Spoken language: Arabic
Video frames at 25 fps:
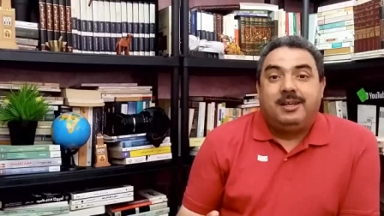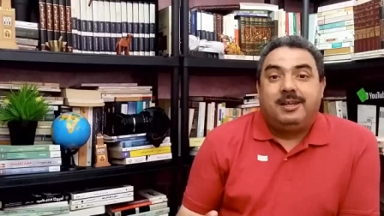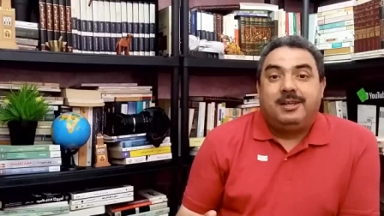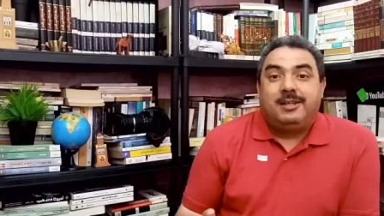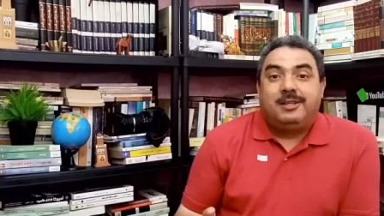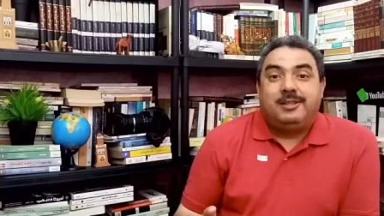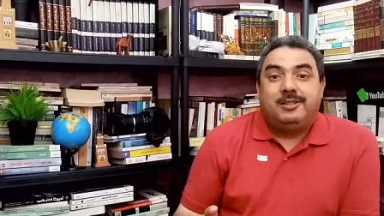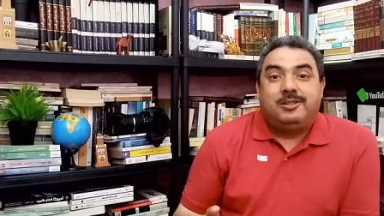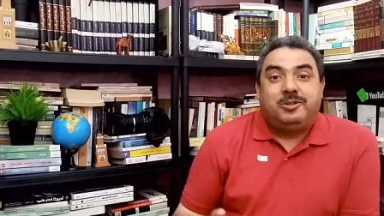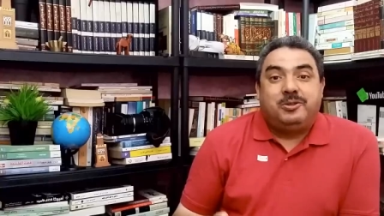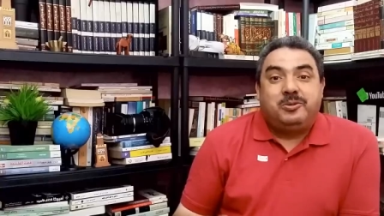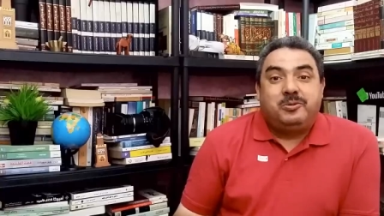
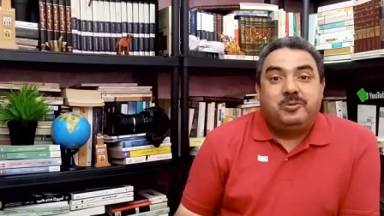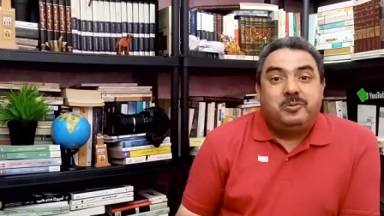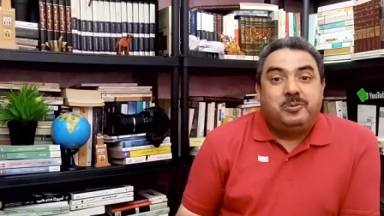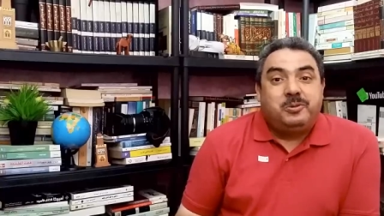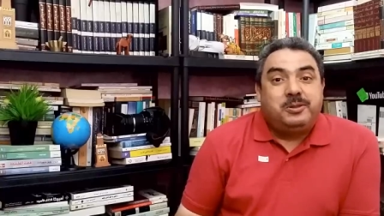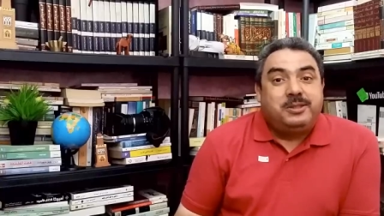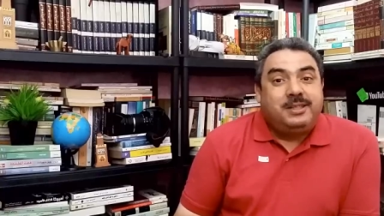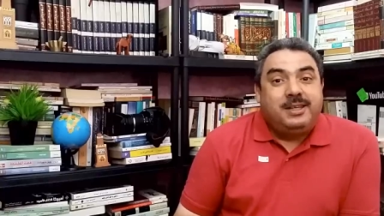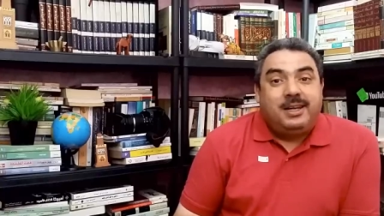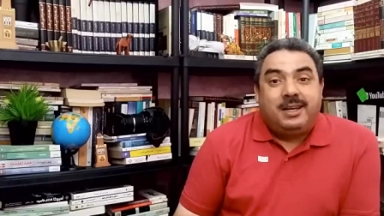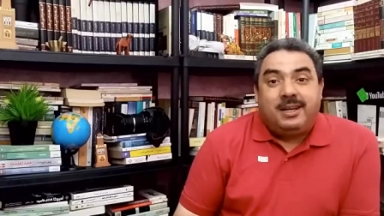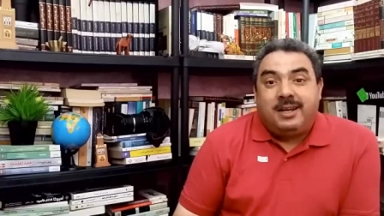الجو
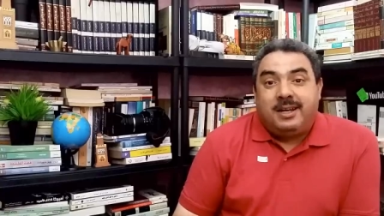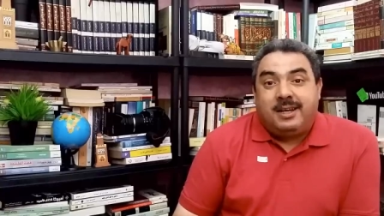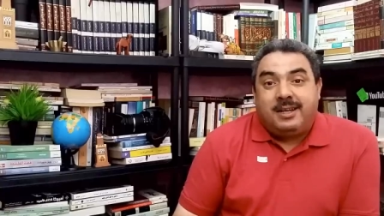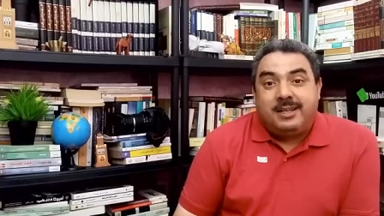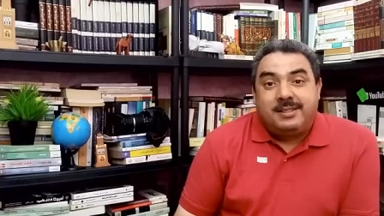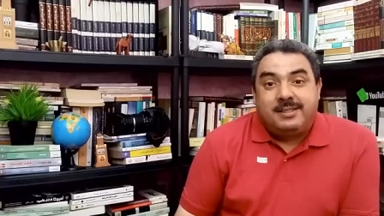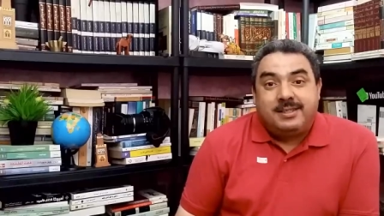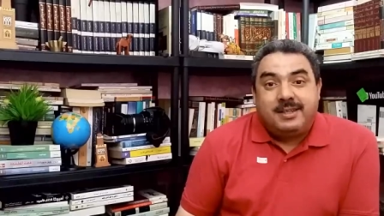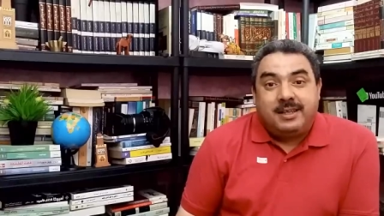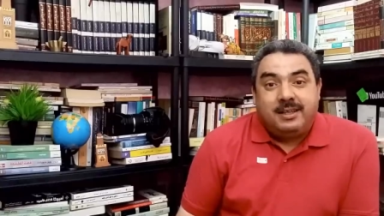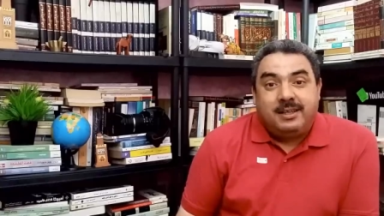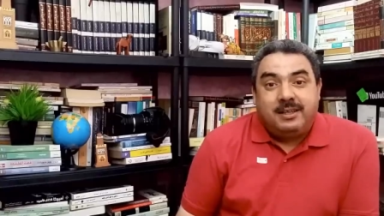ديالها
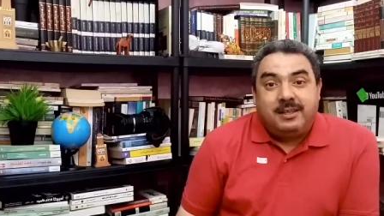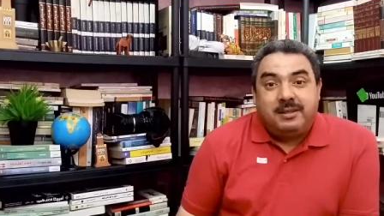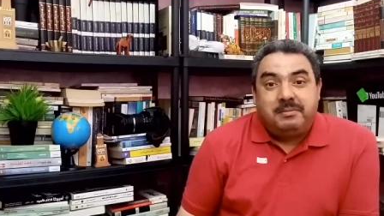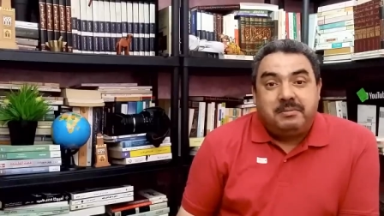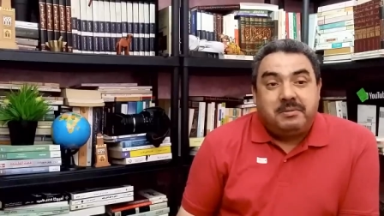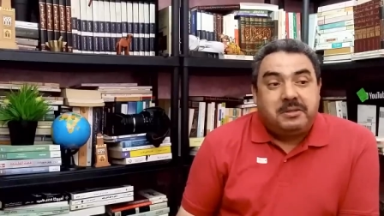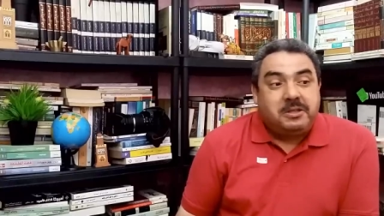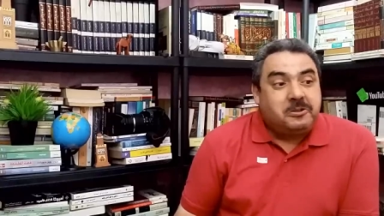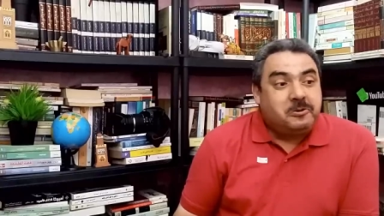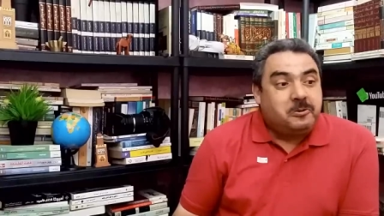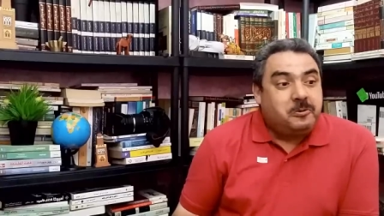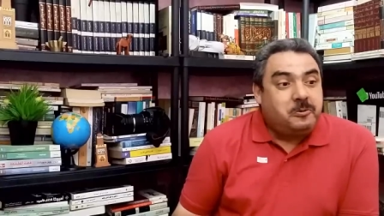
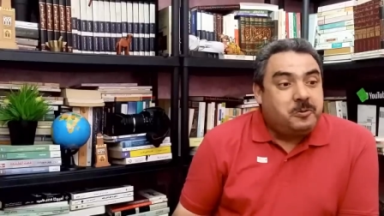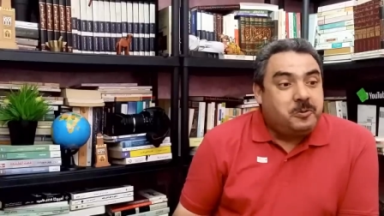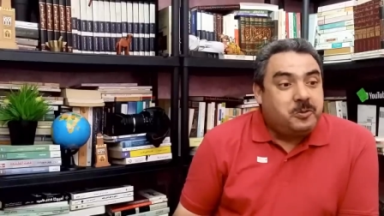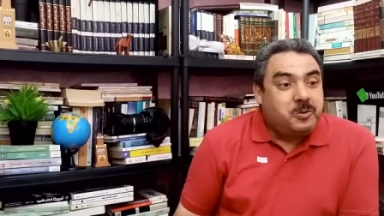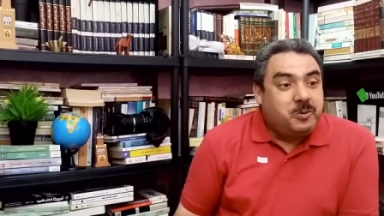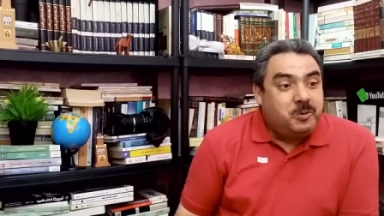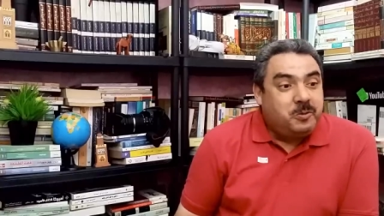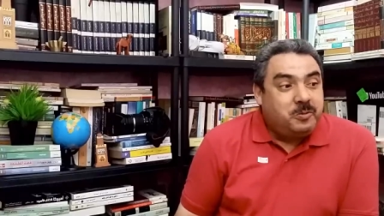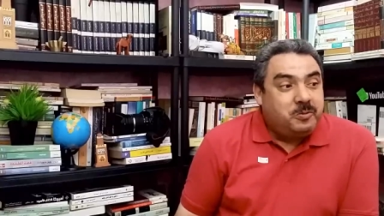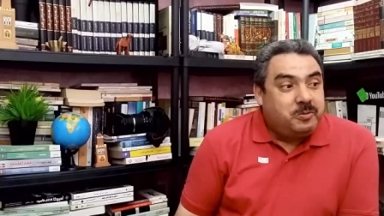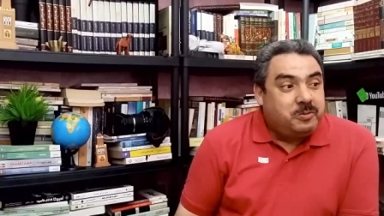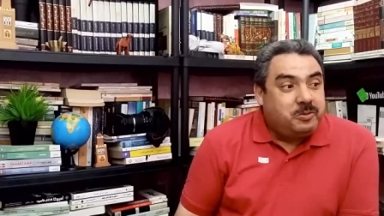صعيب كتكون
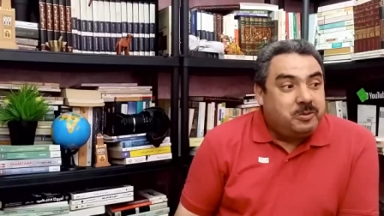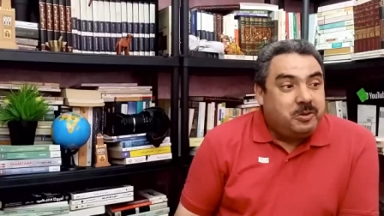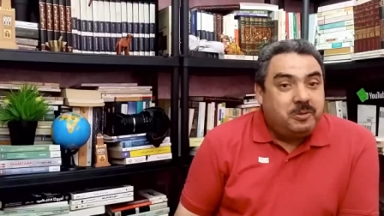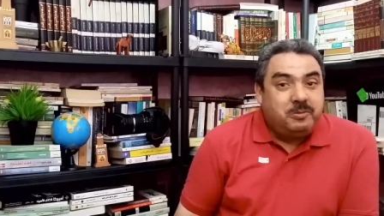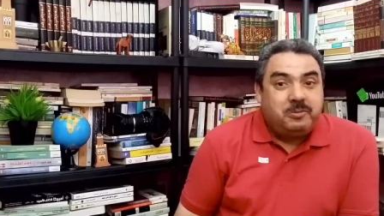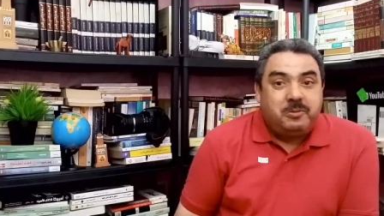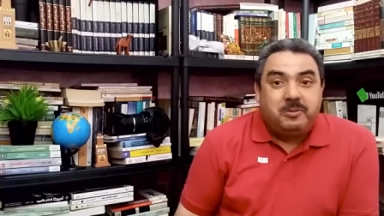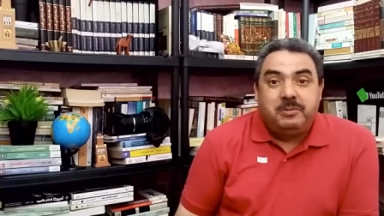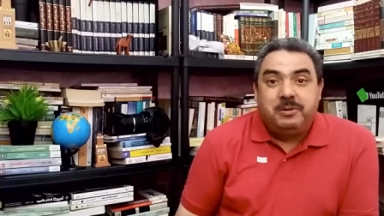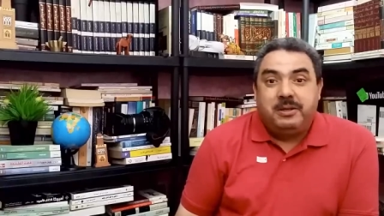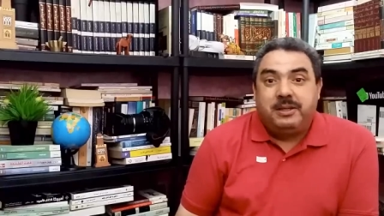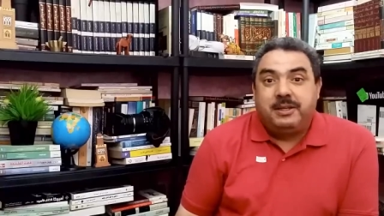سخون في
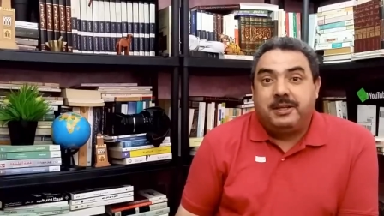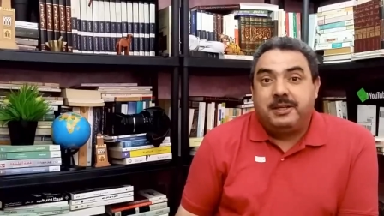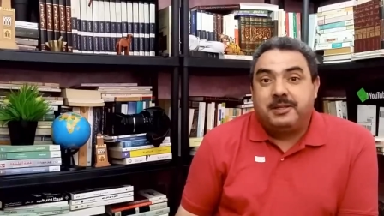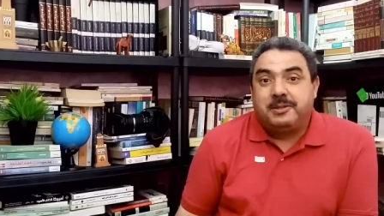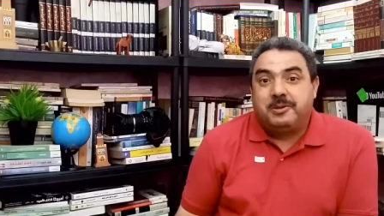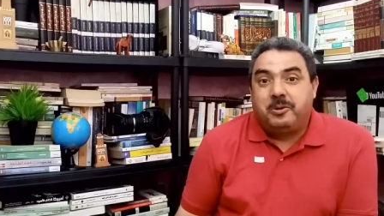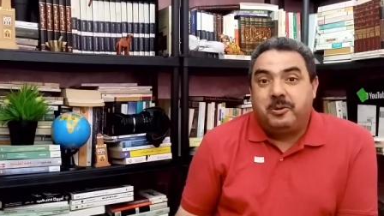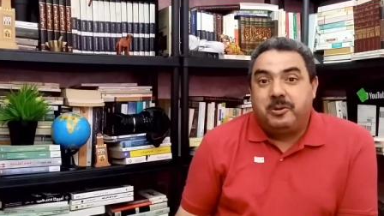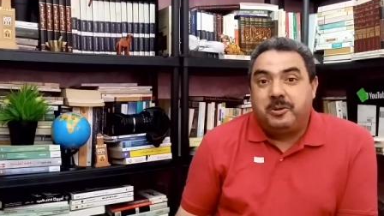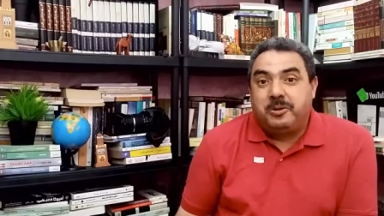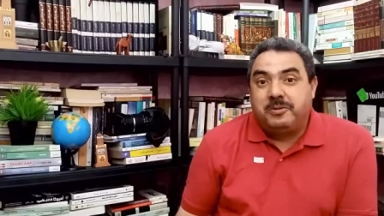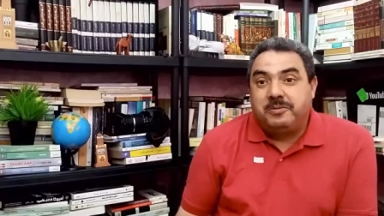الطوموبيل
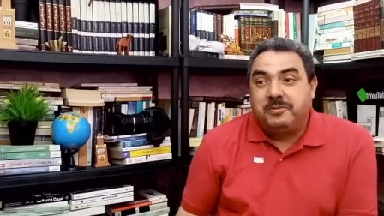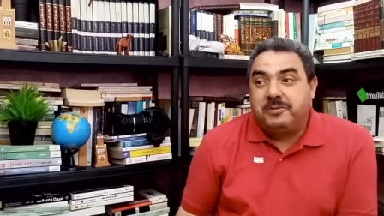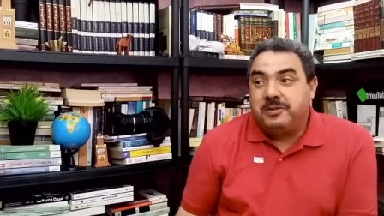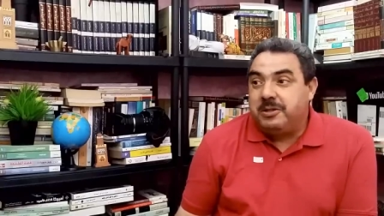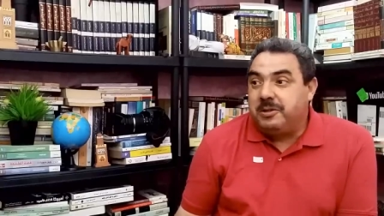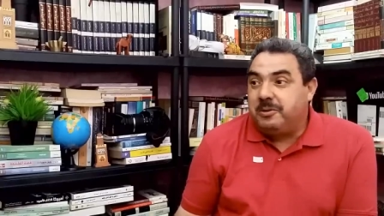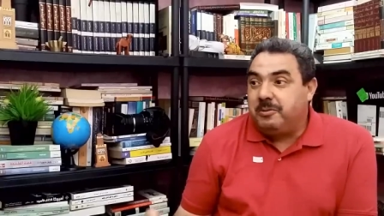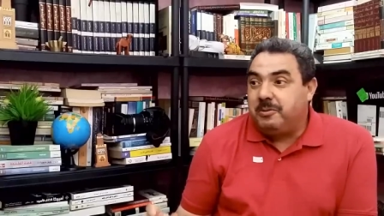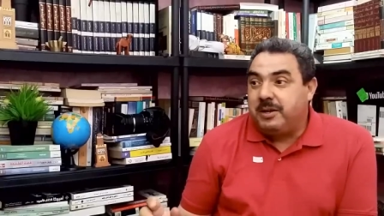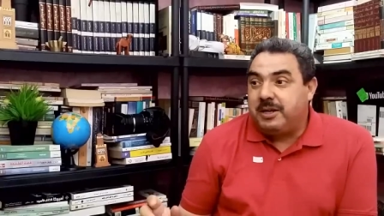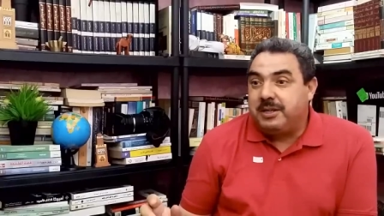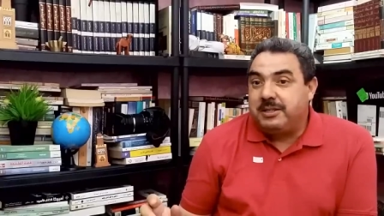كتخرج في
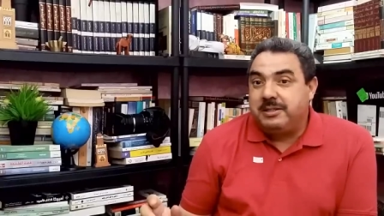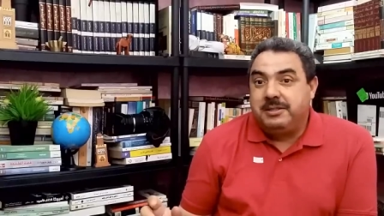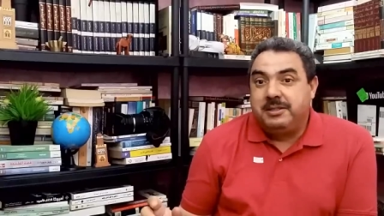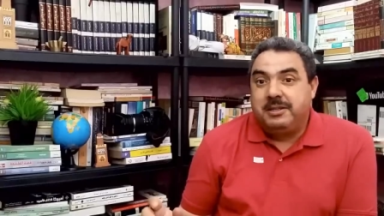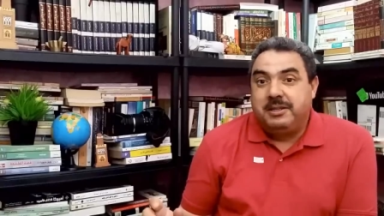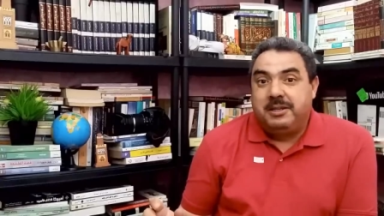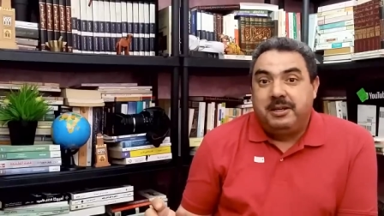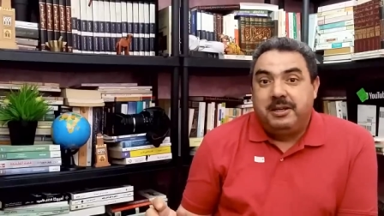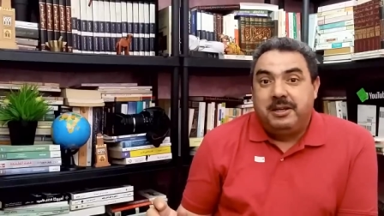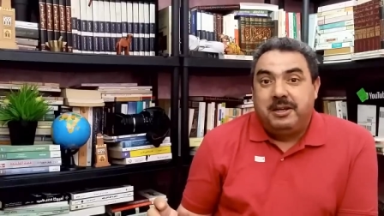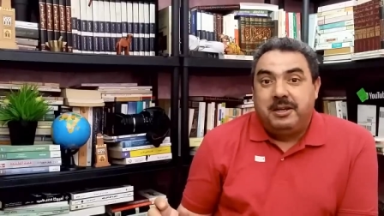شي وقت